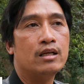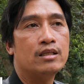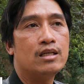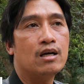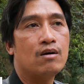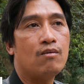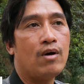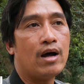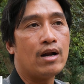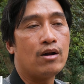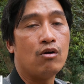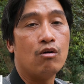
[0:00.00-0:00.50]

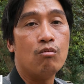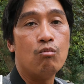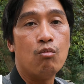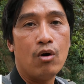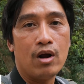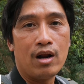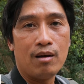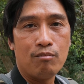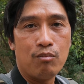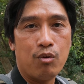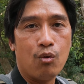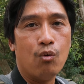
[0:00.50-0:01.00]
จังหวัดหนองบั
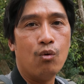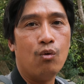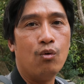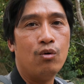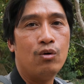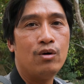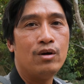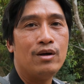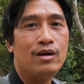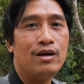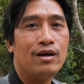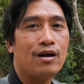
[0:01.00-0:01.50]
วลำพู
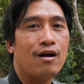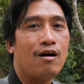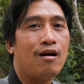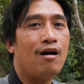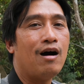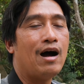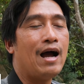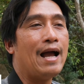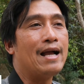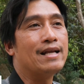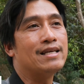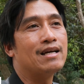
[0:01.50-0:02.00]
ก็
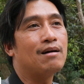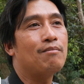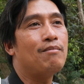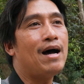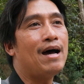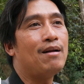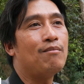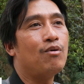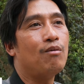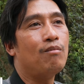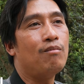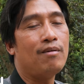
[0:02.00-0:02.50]
ห่างจาก
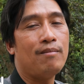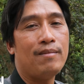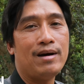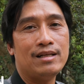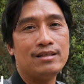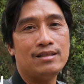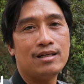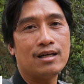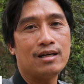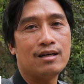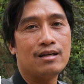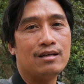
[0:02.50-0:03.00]
บ้านผมประมา
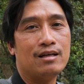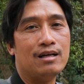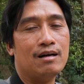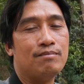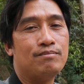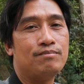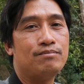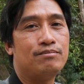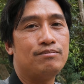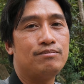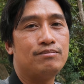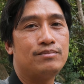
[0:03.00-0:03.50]
ณสักเกือ
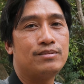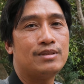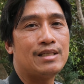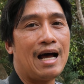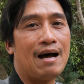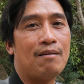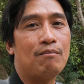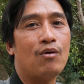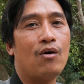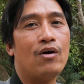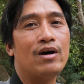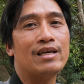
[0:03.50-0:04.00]
บ
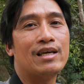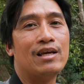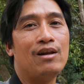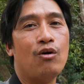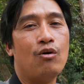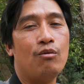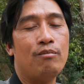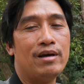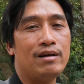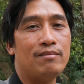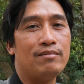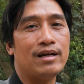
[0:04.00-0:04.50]
300กิโล
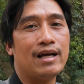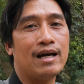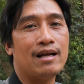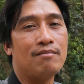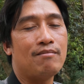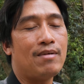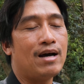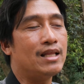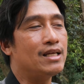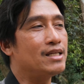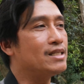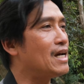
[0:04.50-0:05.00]
เมตรเหมือนกัน
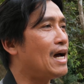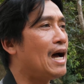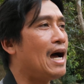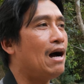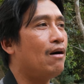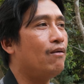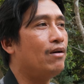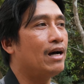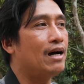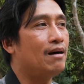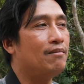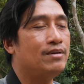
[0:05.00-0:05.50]
มาแต่เช้า
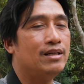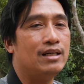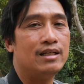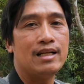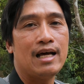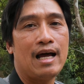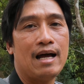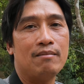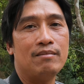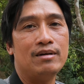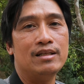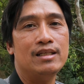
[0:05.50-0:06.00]
แล้วครับเดิน
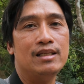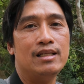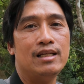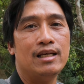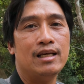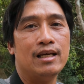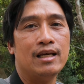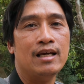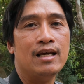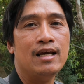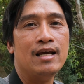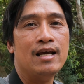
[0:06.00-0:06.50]
ทางมาที่
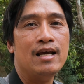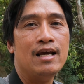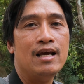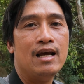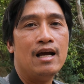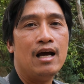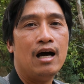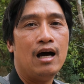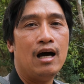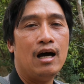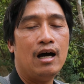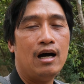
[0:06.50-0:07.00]
นี่
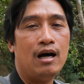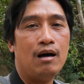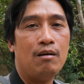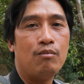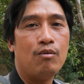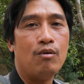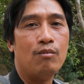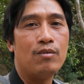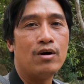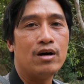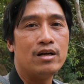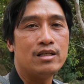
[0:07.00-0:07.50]

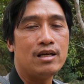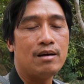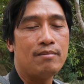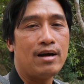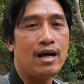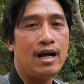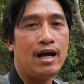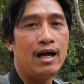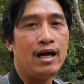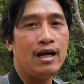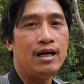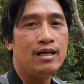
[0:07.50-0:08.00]
ผมก็จะ
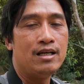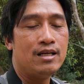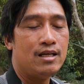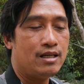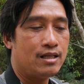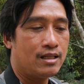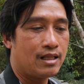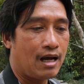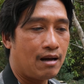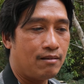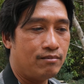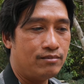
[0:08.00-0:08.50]
มา
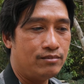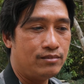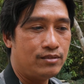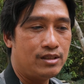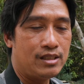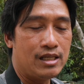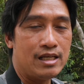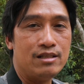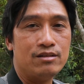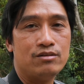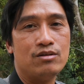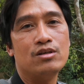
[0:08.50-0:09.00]

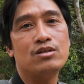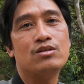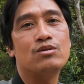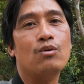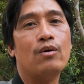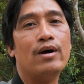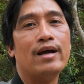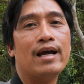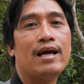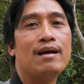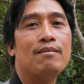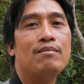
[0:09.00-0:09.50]
ทำซีนส
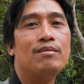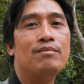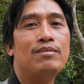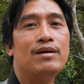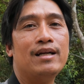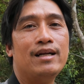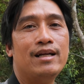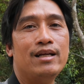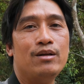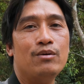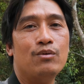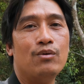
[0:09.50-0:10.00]
วยๆให้
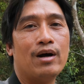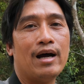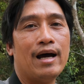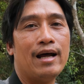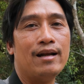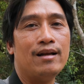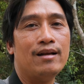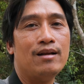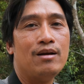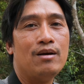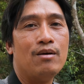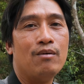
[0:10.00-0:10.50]
เพื่อนๆได้ดูกั
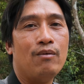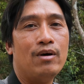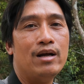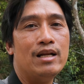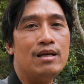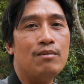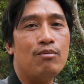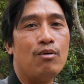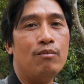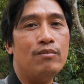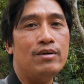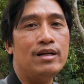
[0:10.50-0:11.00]
น วัน
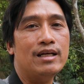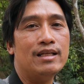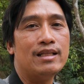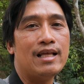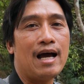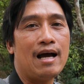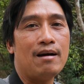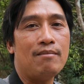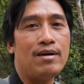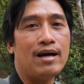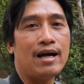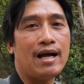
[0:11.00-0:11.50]
นี้ผเดิน
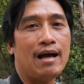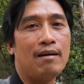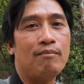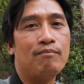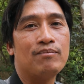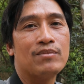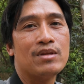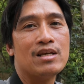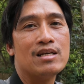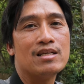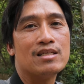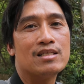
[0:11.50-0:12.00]
ทางมากับ
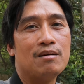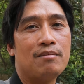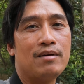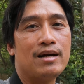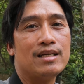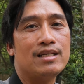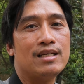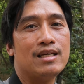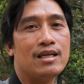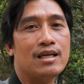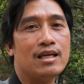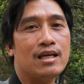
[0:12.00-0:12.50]
สมา
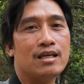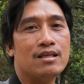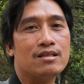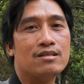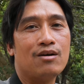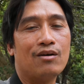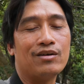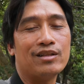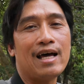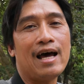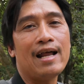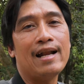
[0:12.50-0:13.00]
ชิกอีก
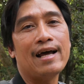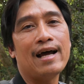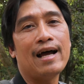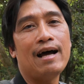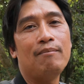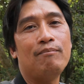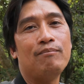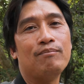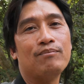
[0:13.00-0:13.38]
2 ท่านนะครั